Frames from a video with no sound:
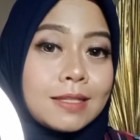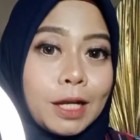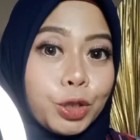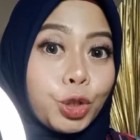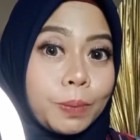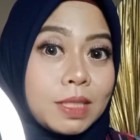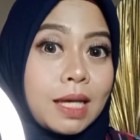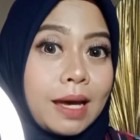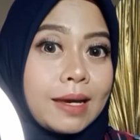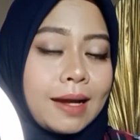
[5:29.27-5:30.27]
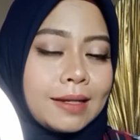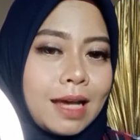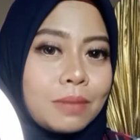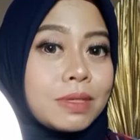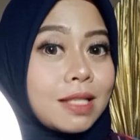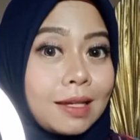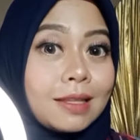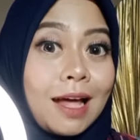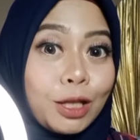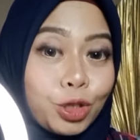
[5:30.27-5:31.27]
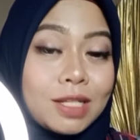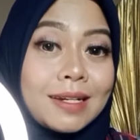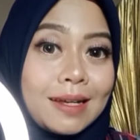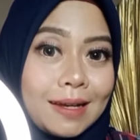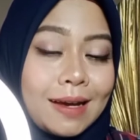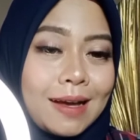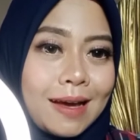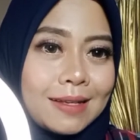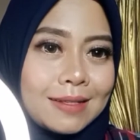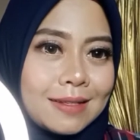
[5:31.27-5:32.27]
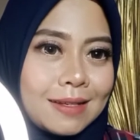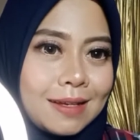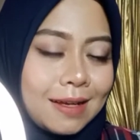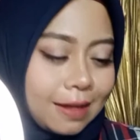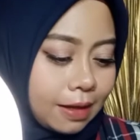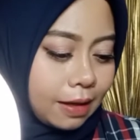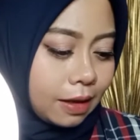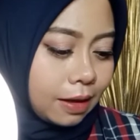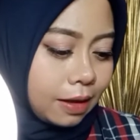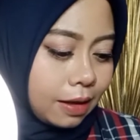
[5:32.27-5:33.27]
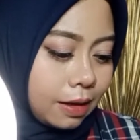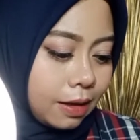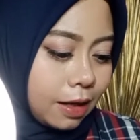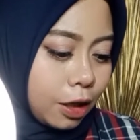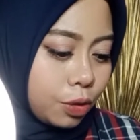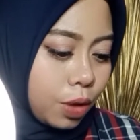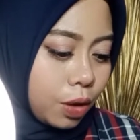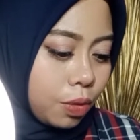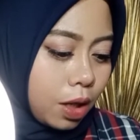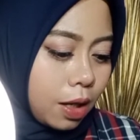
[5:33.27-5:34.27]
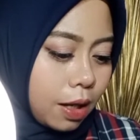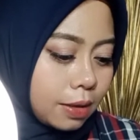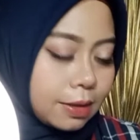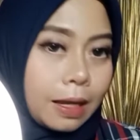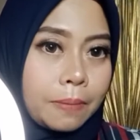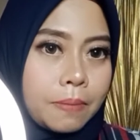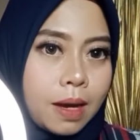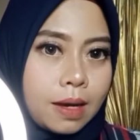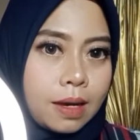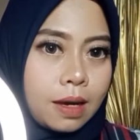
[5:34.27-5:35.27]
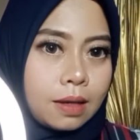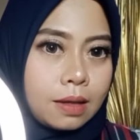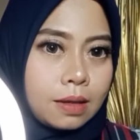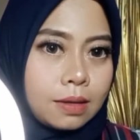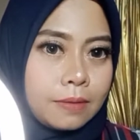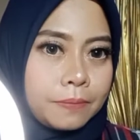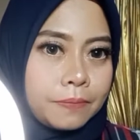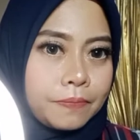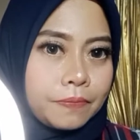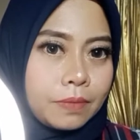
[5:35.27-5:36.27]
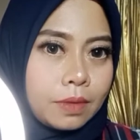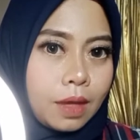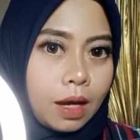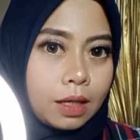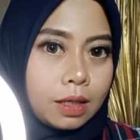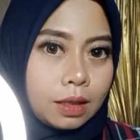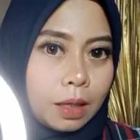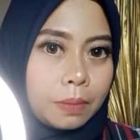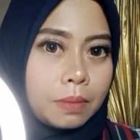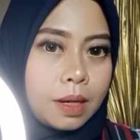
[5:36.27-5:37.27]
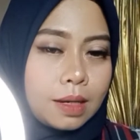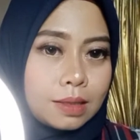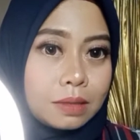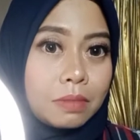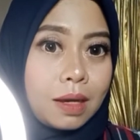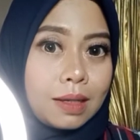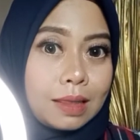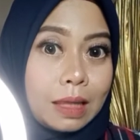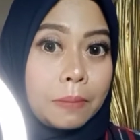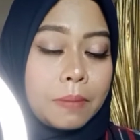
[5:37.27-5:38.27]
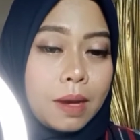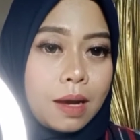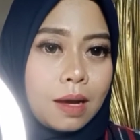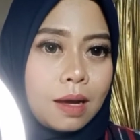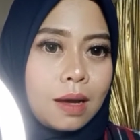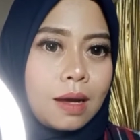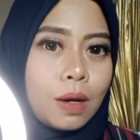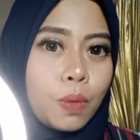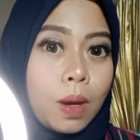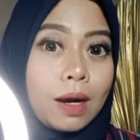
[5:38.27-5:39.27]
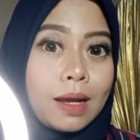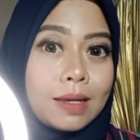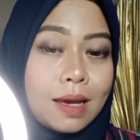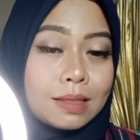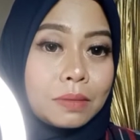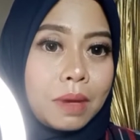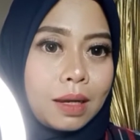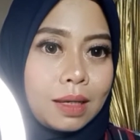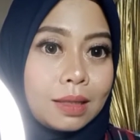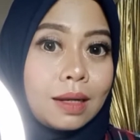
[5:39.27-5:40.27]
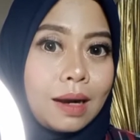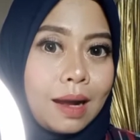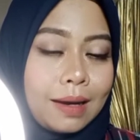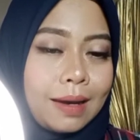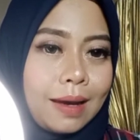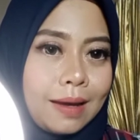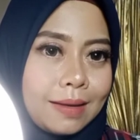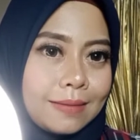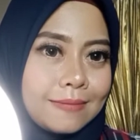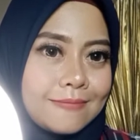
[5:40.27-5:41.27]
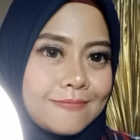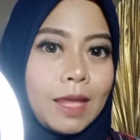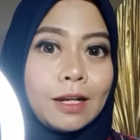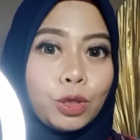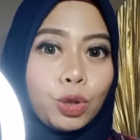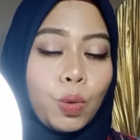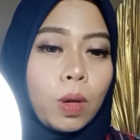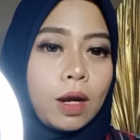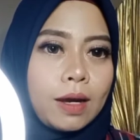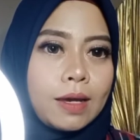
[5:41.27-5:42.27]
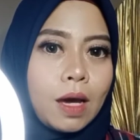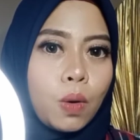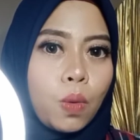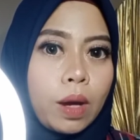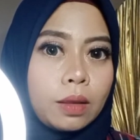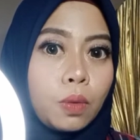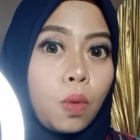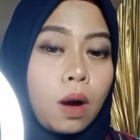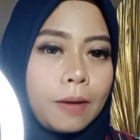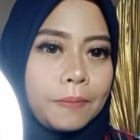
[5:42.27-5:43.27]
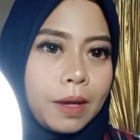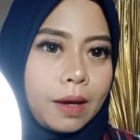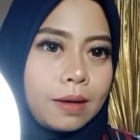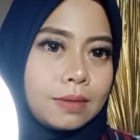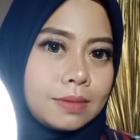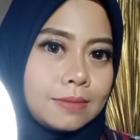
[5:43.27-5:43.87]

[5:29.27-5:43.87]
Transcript: Jadi untuk pencahayaannya bisa kita atur sendiri ya guys Lalu aku akan tambah ya Nah ini tambah semakin tambah Warnanya semakin terang ya nah, Ini untuk warna yang white warm ya